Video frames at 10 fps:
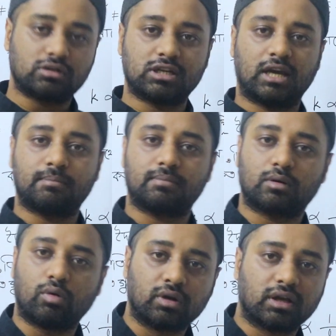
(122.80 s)
তো যে
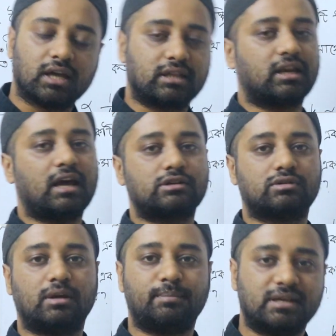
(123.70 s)
কোন ক্ষেত্রে
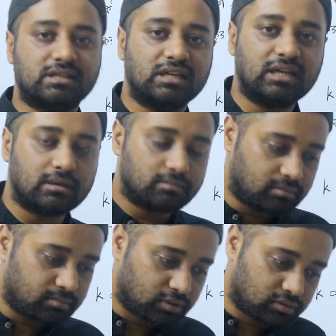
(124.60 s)
আসলে বেশি
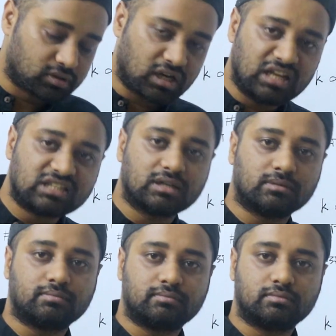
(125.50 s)
বস্তুটা নিচে
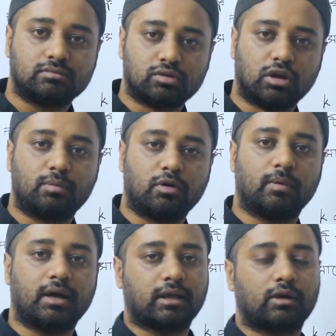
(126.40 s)
ঝুলে
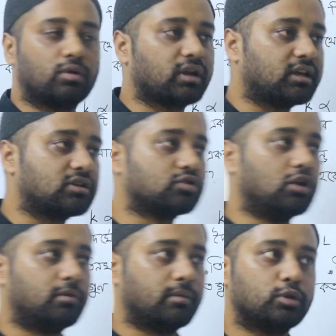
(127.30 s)
পড়বে আর কি কোন ক্ষেত্রে
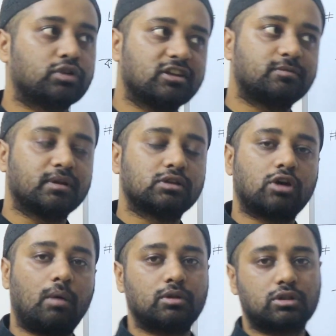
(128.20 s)
ঝুলে পড়বে দুটা স্প্রিং
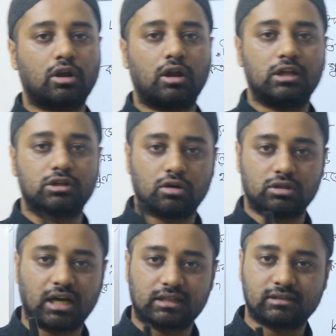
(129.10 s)
সমান্তরালে যখন
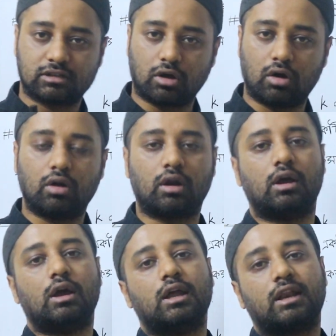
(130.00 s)
থাকতেছে তখন
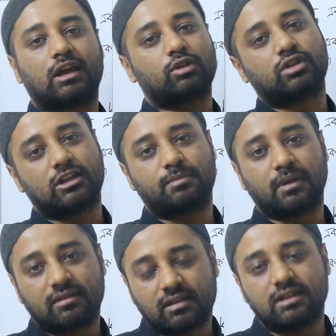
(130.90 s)
নাকি দুটা
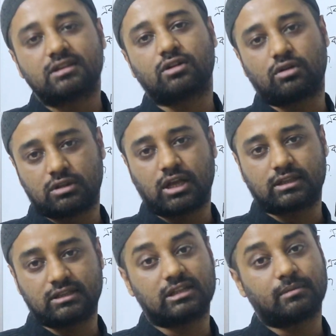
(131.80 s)
স্প্রিং সিরিজে যখন
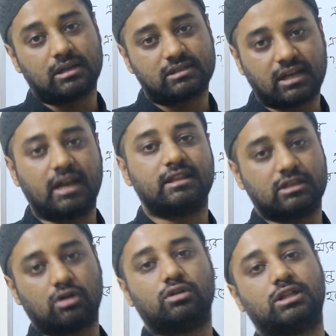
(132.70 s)
থাকতেছে মানে শ্রেণীতে
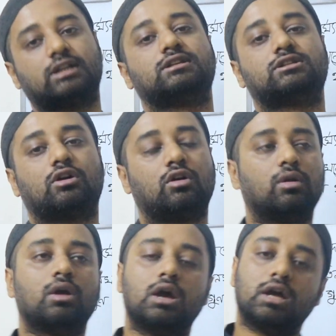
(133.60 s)
যখন থাকতেছে তখন
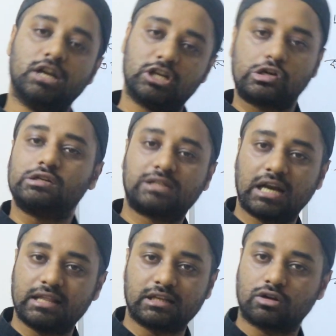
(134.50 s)
নিশ্চয়ই
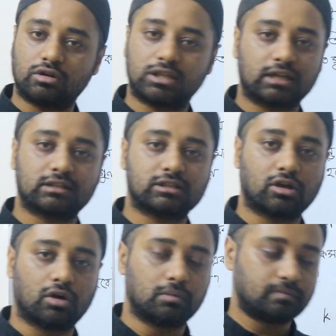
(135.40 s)
শ্রেণীতে যখন থাকতেছে
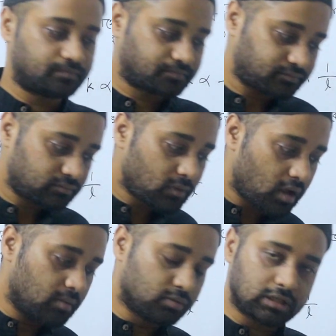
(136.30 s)
তখন
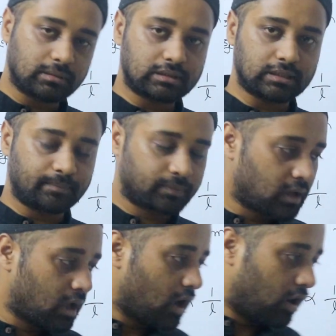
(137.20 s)
বুঝতে পারছি
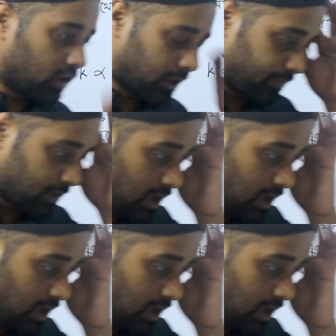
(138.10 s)
ওকে